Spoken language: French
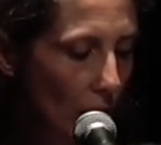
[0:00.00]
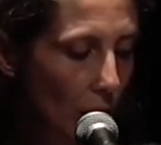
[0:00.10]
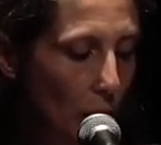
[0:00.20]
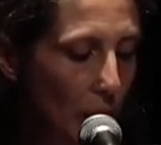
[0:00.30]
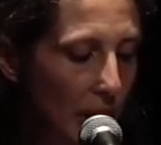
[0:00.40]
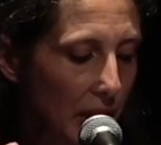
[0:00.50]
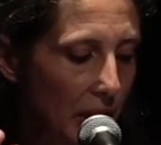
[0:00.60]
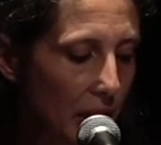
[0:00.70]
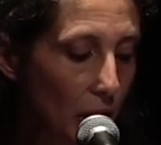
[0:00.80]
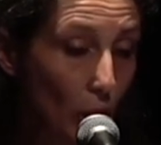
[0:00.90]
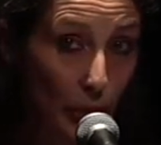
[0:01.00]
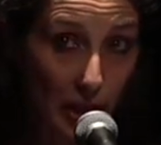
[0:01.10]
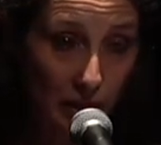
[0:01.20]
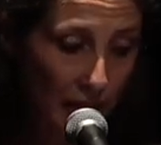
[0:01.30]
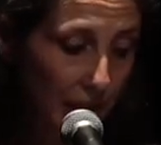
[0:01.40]
Mais dans
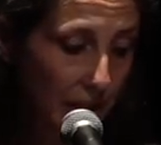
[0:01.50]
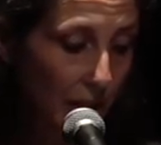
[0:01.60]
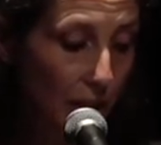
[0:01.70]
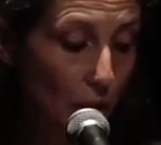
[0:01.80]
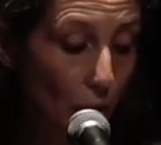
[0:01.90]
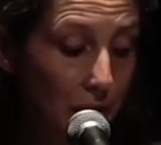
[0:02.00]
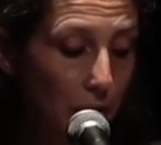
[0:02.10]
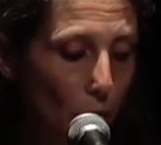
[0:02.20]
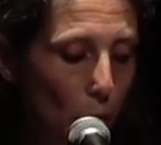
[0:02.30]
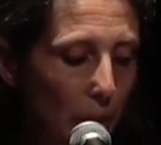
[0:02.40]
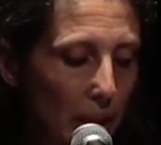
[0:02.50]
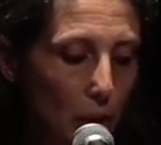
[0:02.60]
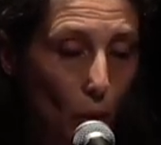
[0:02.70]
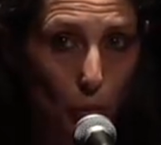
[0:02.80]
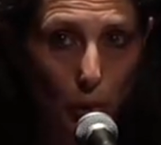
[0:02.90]
ma dernière sortie
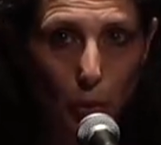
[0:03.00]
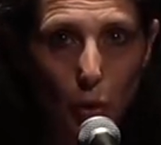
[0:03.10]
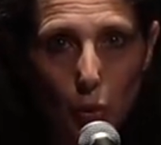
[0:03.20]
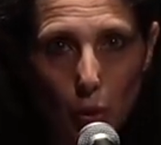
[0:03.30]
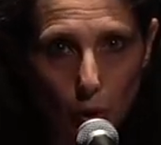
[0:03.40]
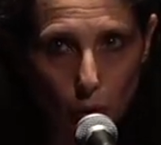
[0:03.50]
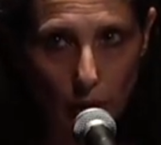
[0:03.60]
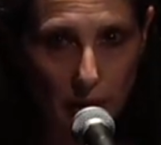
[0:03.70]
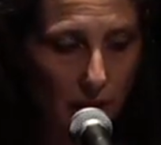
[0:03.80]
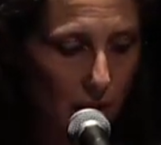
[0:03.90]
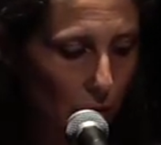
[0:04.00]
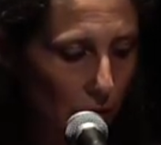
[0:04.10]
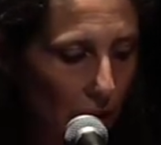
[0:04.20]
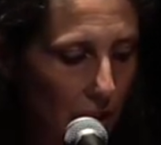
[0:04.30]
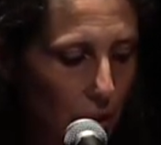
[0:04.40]
rupestre, au moment de l'angoisse
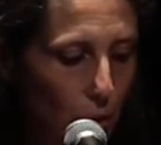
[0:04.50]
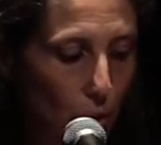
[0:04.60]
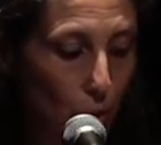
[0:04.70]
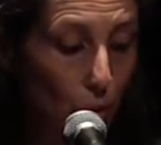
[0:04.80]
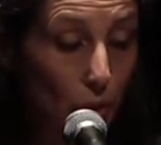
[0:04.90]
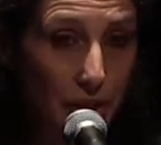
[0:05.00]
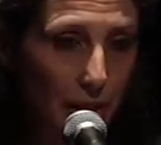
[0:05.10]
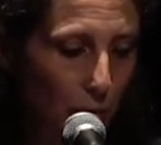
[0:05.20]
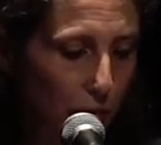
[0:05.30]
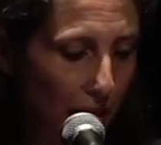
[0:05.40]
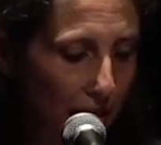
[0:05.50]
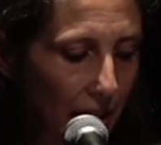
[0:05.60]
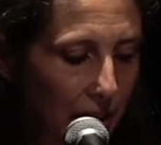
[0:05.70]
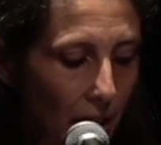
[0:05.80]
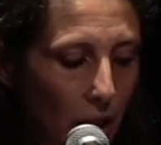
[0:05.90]
sauvage, de l'ultime
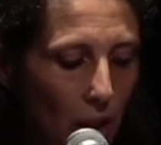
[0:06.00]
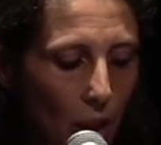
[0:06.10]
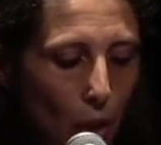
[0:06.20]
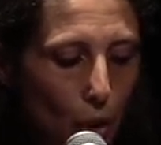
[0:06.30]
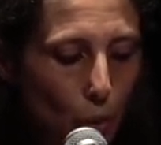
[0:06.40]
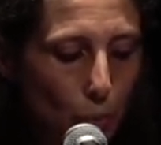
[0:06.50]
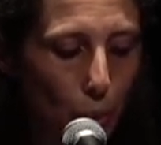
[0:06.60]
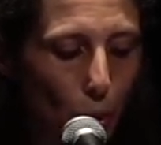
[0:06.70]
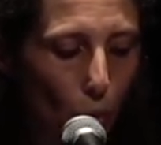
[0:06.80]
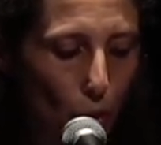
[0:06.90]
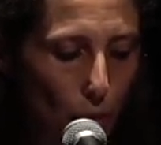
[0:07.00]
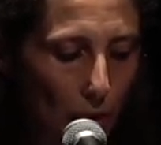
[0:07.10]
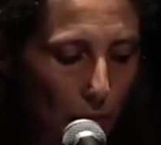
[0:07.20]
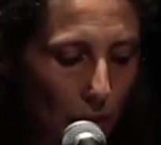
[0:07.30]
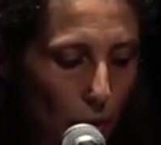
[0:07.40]
verdâtre, je plonge
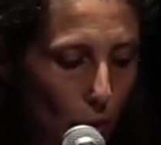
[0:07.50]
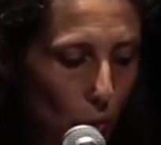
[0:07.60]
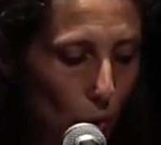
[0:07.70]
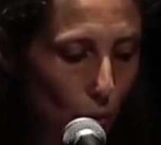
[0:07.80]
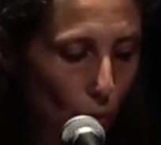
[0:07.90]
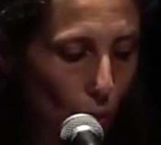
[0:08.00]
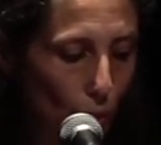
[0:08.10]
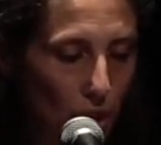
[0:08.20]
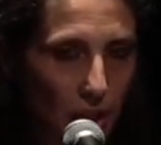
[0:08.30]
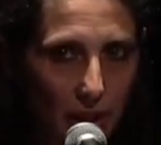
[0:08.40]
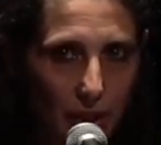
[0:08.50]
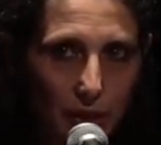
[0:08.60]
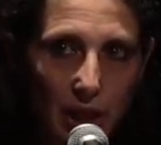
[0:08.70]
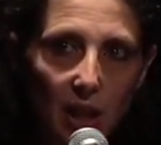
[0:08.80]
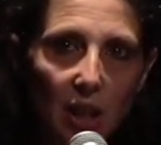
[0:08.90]
ma main dans mon rouge et
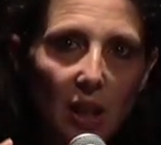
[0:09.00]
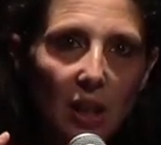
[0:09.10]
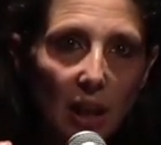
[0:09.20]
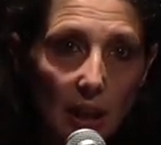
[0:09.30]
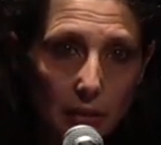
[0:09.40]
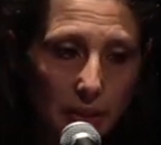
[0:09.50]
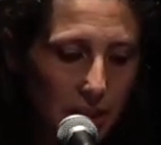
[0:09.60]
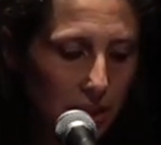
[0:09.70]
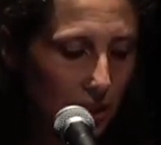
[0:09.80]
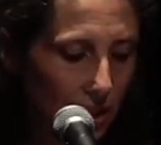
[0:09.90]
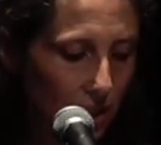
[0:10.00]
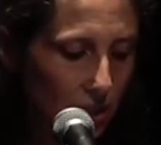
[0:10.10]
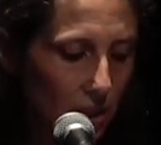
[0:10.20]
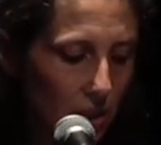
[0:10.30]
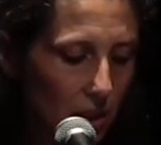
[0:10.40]
viens, avide,
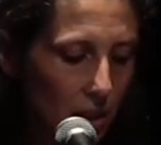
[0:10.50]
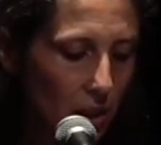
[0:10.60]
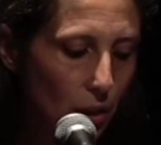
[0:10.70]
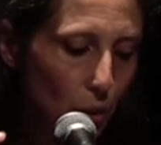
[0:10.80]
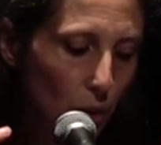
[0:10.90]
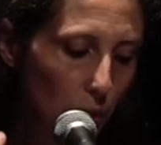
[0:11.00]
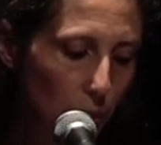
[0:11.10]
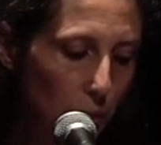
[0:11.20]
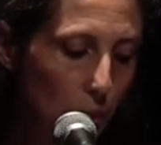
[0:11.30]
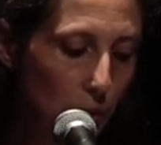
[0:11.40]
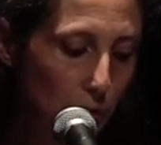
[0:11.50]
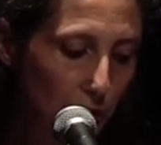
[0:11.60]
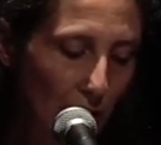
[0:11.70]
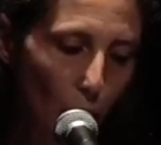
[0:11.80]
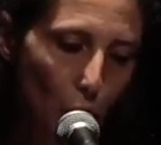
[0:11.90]
surimprimer mes
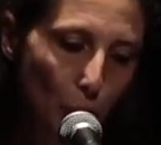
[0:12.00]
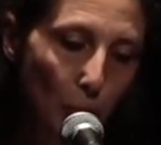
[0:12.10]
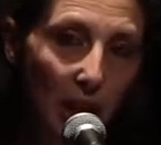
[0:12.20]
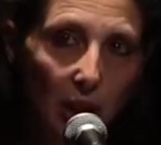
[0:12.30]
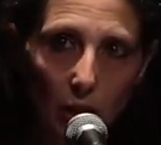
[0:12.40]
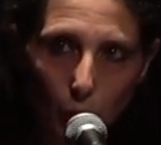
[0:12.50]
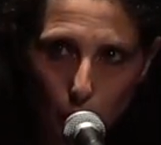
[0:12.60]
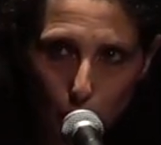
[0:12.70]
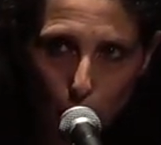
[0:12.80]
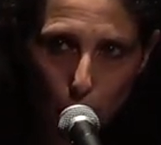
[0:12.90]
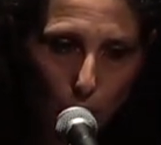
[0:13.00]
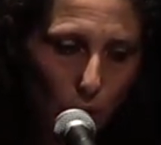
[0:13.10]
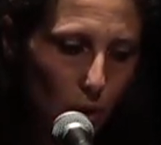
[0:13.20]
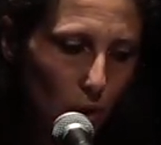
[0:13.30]
phalanges maigres aux vôtres,